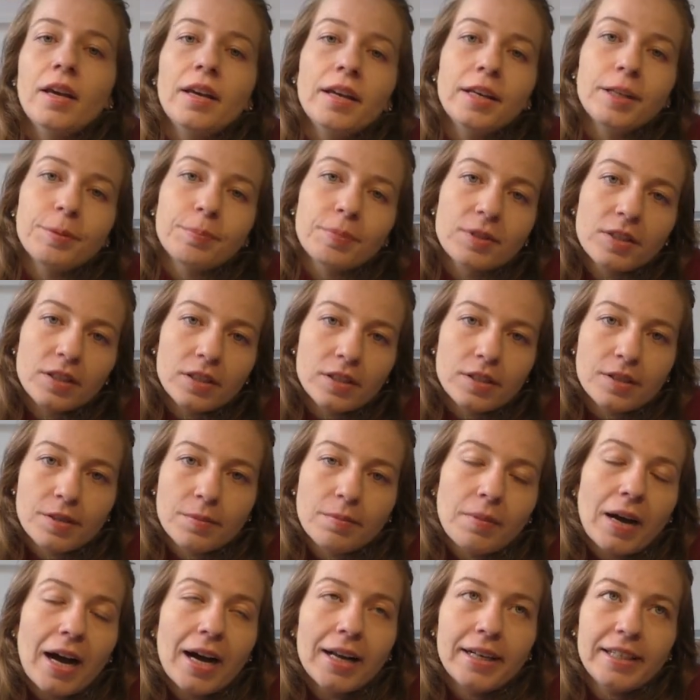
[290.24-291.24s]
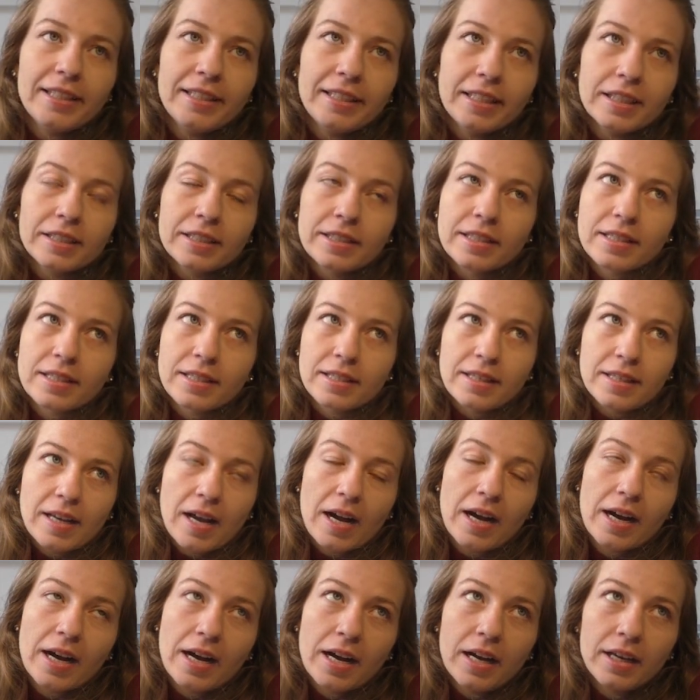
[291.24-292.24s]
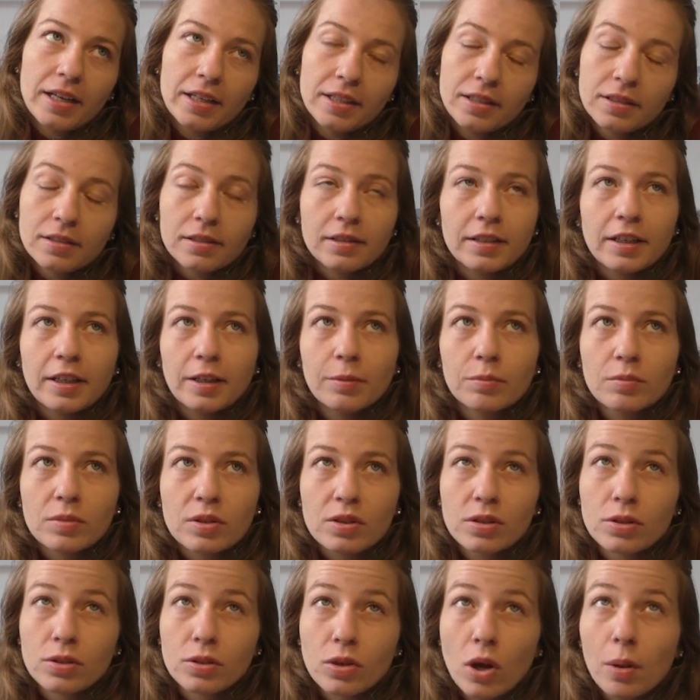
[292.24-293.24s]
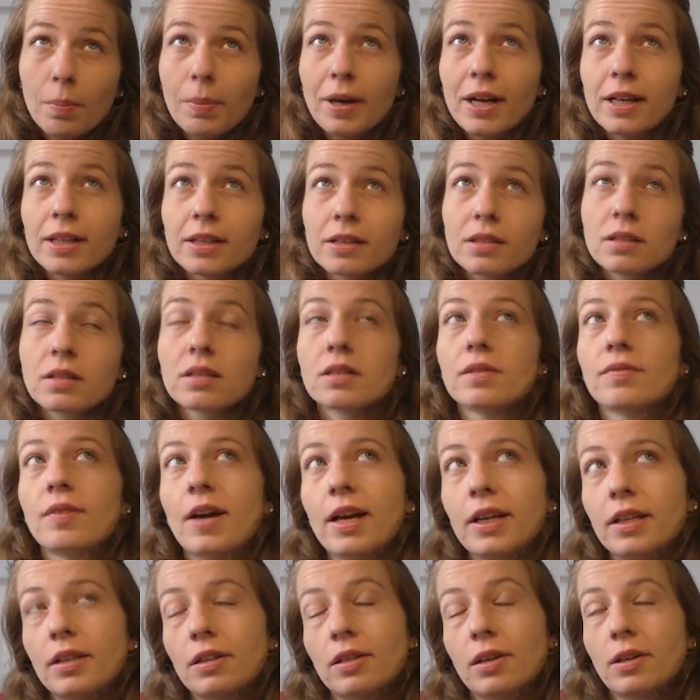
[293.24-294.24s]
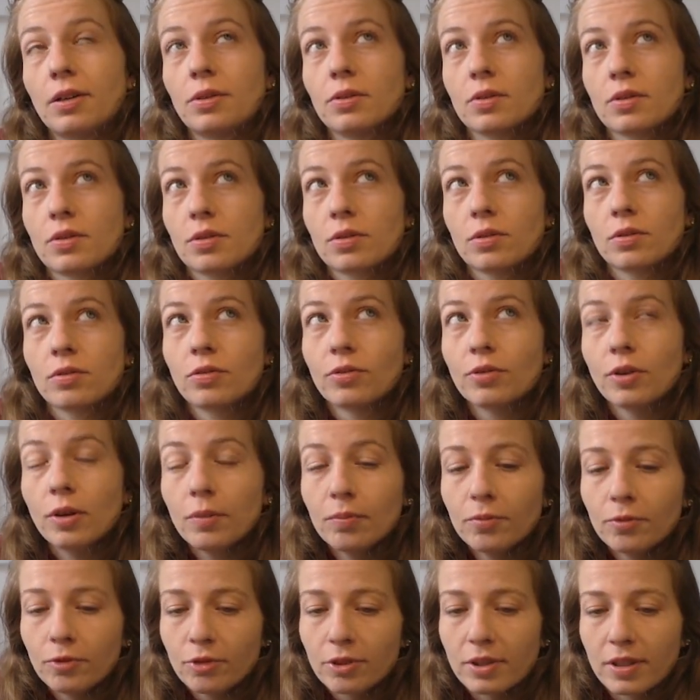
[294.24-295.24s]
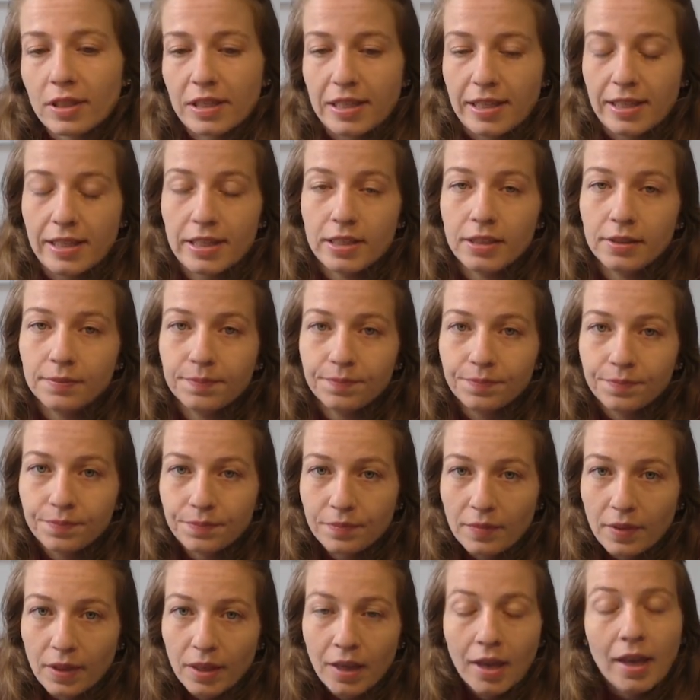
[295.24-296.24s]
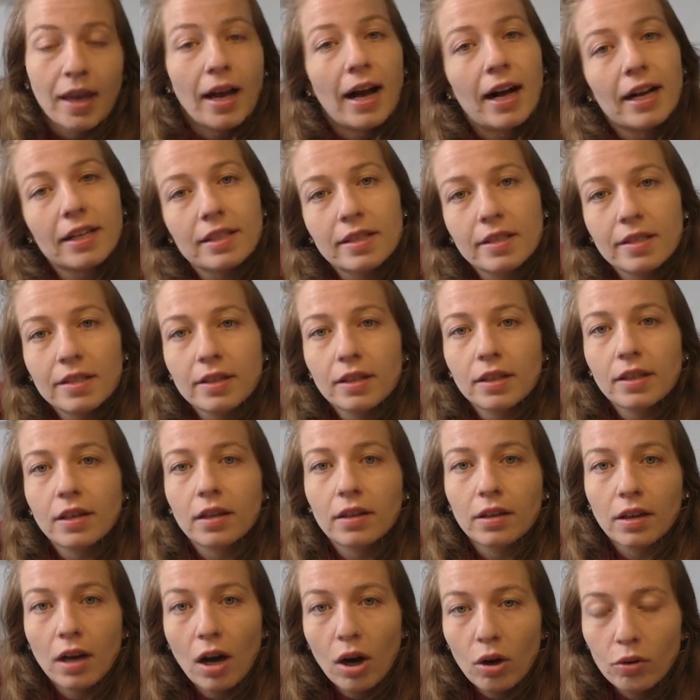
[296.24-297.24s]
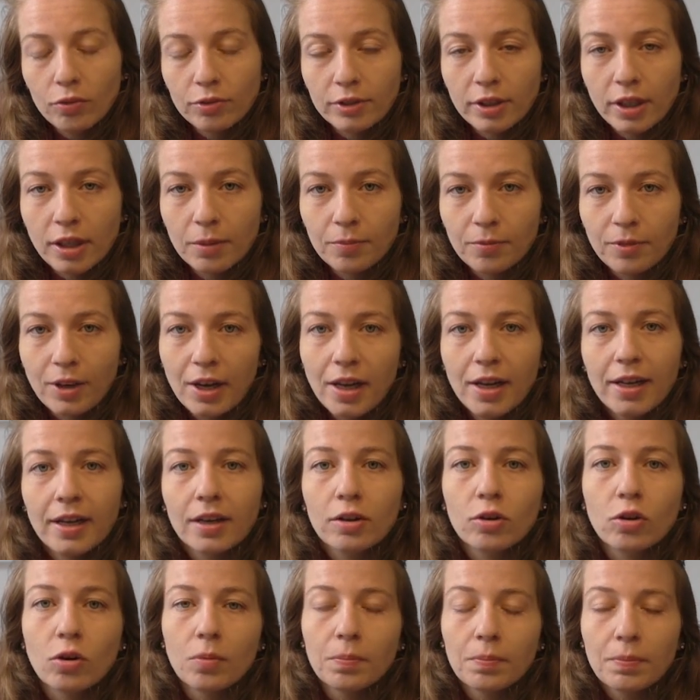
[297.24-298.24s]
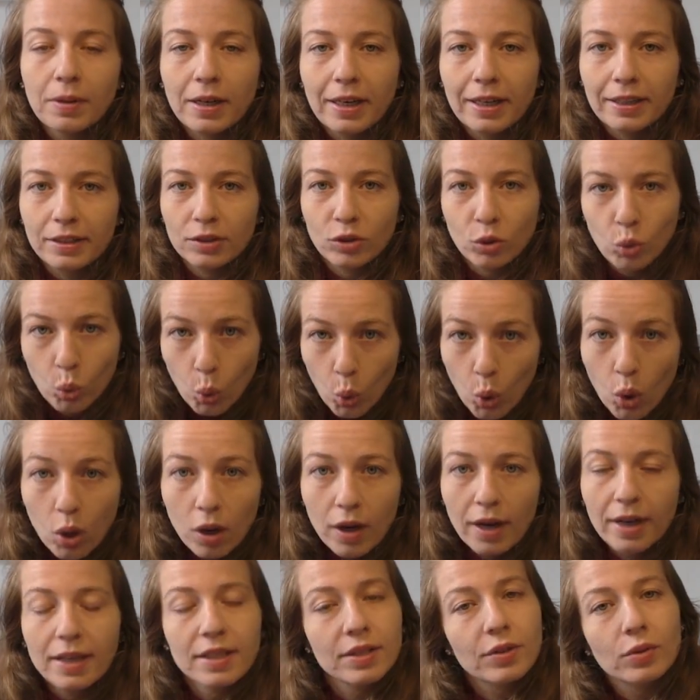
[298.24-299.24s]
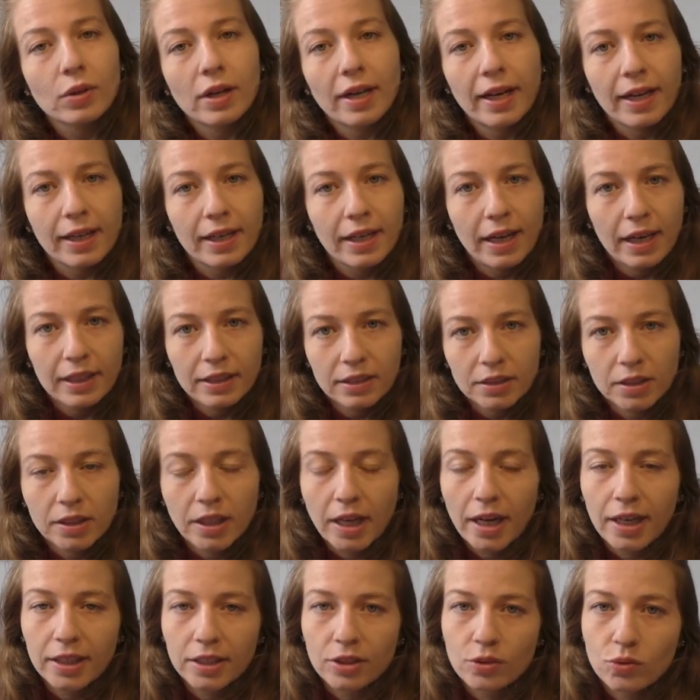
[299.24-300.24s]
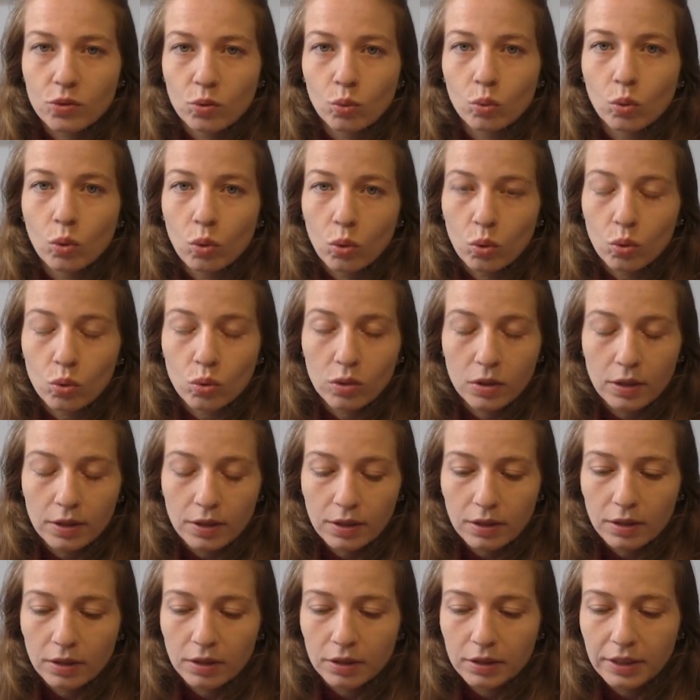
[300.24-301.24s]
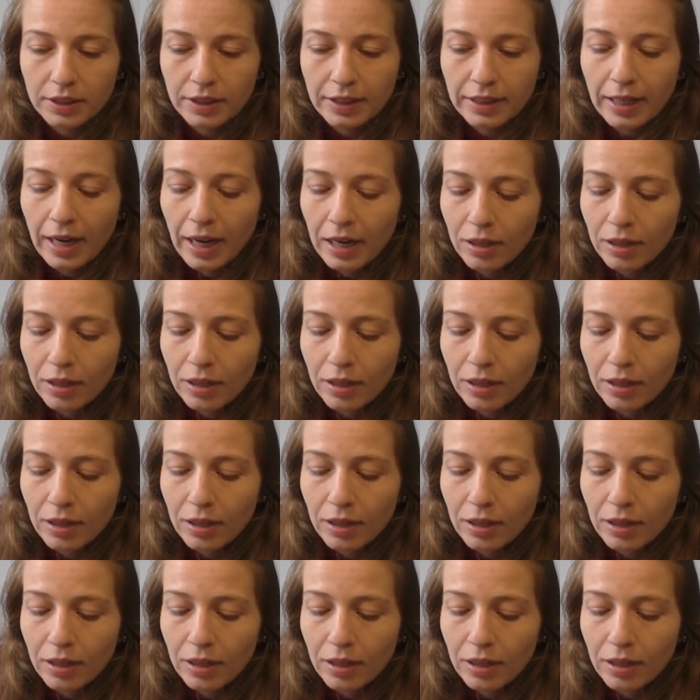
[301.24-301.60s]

Ich besitze Mali jetzt seit dem Sommer 2015. Als ich ihn gekauft habe, war er komplett roh. Also er kannte gerade so äh, die